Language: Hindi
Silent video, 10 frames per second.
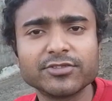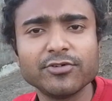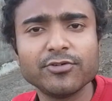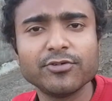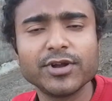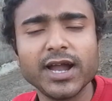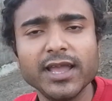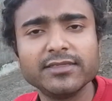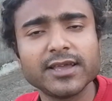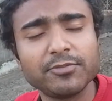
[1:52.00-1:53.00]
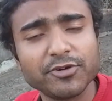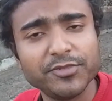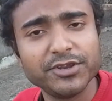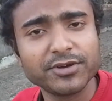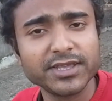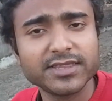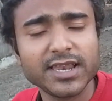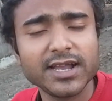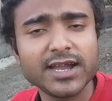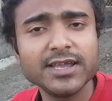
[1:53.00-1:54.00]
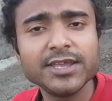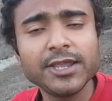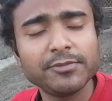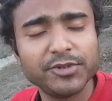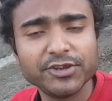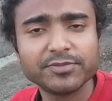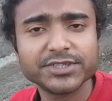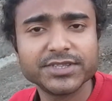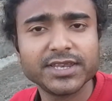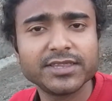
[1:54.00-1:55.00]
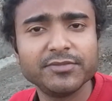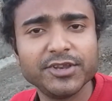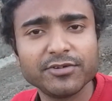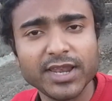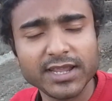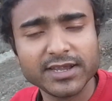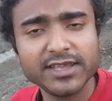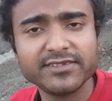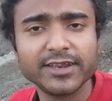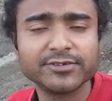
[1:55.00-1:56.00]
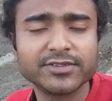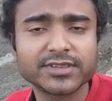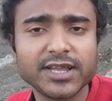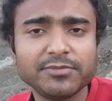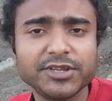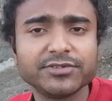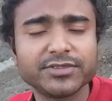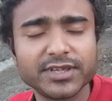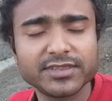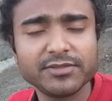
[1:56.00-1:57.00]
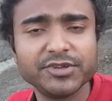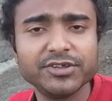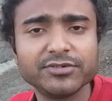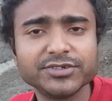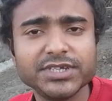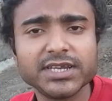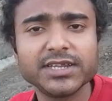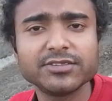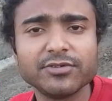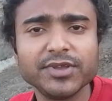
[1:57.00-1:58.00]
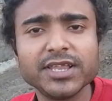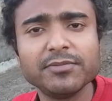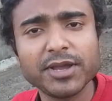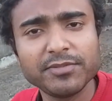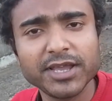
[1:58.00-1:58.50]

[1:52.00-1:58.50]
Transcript: तो गाइस आपको वीडियो कैसा लगा वीडियो पसंद आने से वीडियो को लाइक करें चैनल को सब्सक्राइब करें दोस्तों के साथ वीडियो को शेयर करें तो अभी के लिए बाय